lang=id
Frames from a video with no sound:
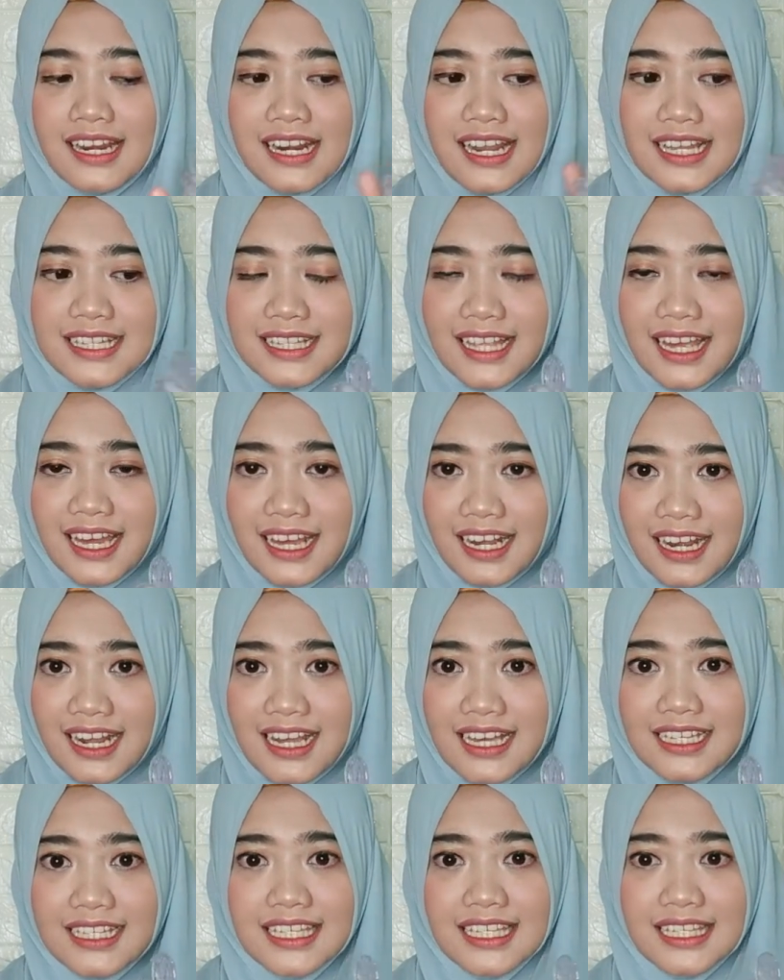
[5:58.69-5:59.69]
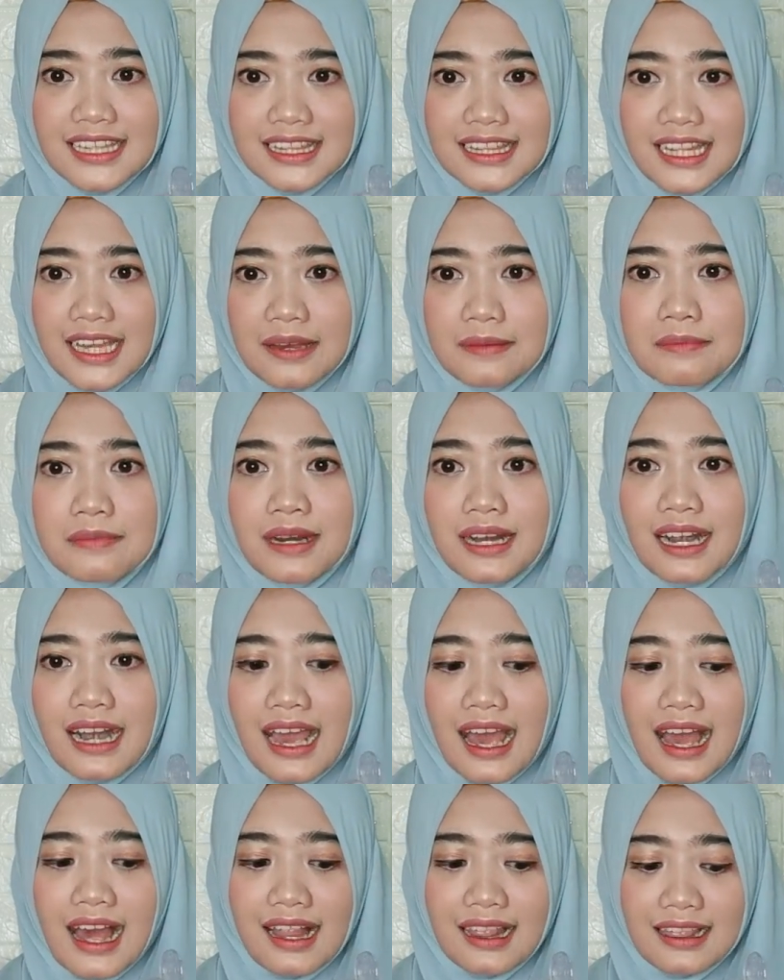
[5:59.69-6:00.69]
Nah, sekarang kita
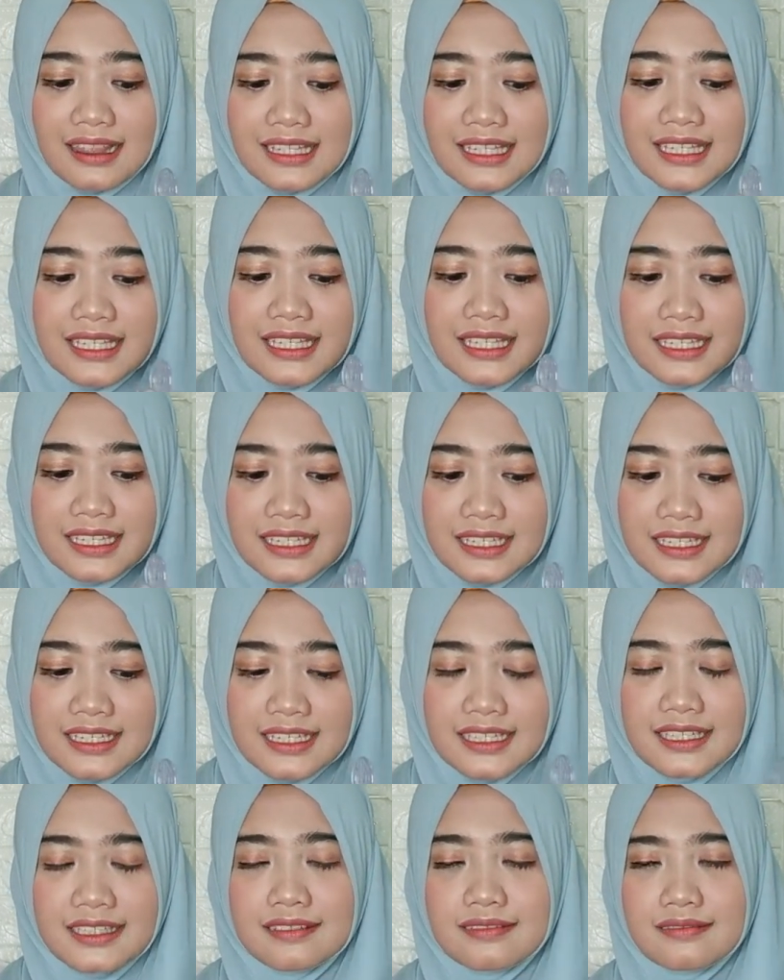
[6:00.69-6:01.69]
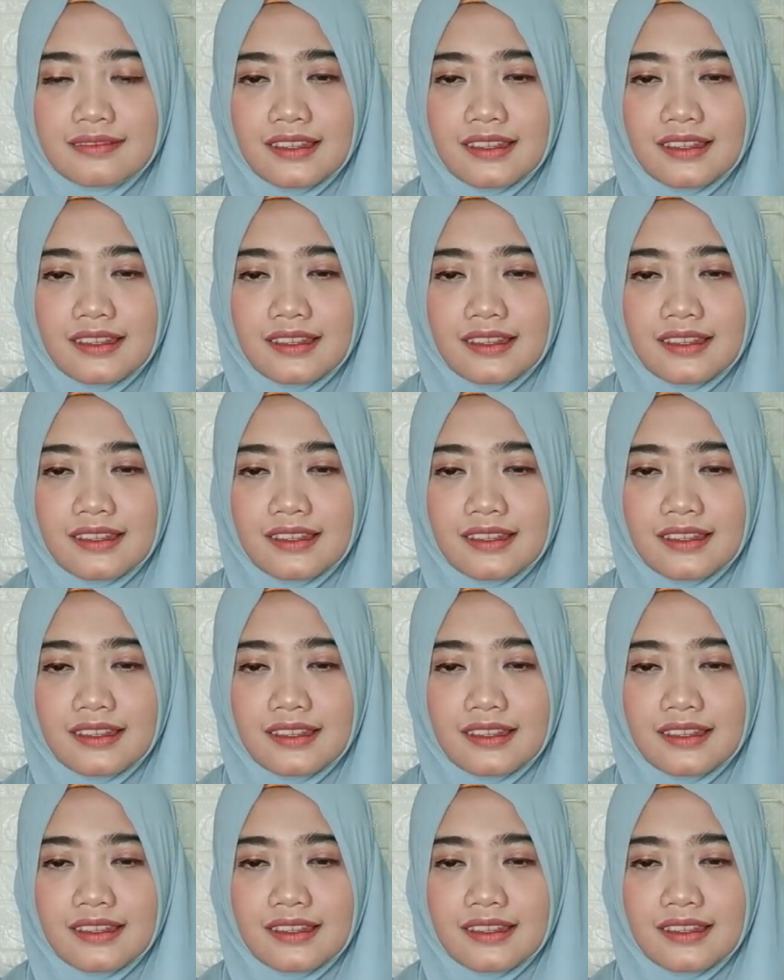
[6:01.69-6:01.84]
beralih ke